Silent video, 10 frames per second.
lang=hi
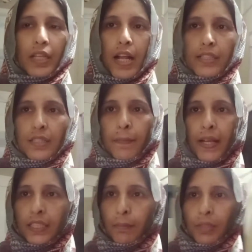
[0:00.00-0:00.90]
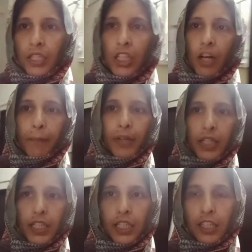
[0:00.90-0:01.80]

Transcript: मेरे आने से पहले अम्मी ने ना कपड़े ले